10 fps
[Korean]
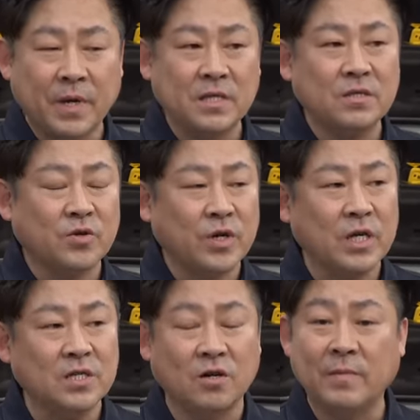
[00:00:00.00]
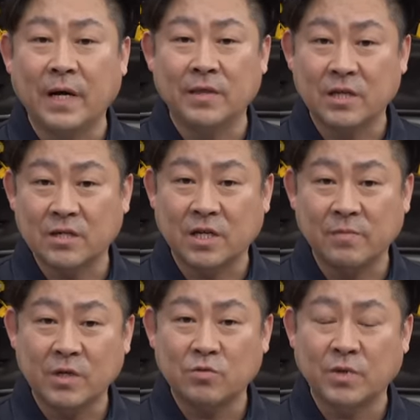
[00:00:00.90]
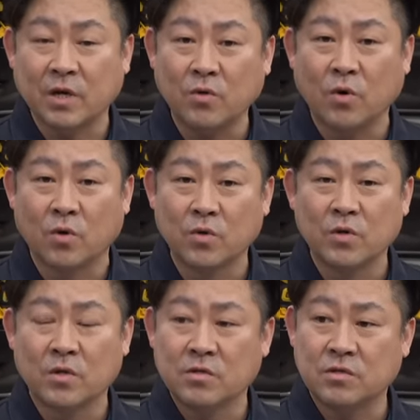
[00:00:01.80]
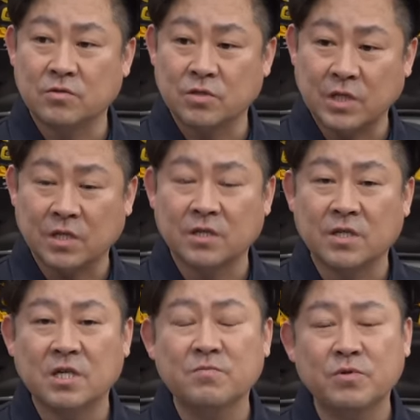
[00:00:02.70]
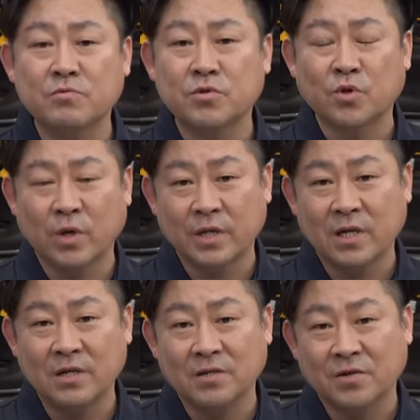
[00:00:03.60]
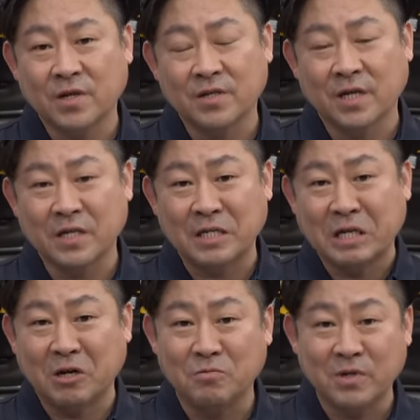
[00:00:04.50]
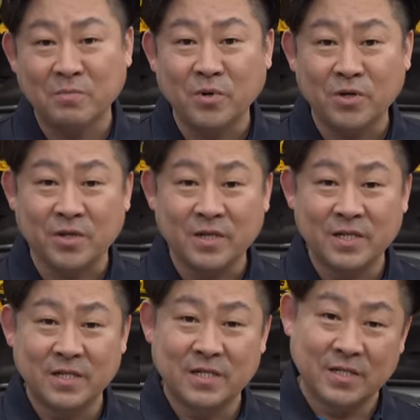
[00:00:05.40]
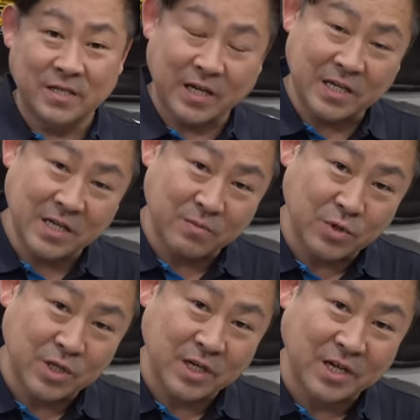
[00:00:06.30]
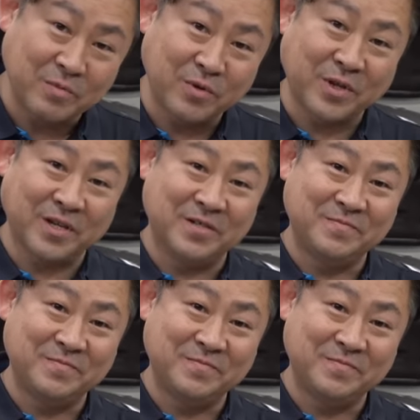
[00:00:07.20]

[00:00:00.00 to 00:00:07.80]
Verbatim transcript: 패드는 교환한 지 얼마 안 돼서 길만 좀 내고, 그리고 디스크는 신품으로 교환을 하려고 해요. 자, 이제 작업을 한번 같이 한번 시작해 볼게요.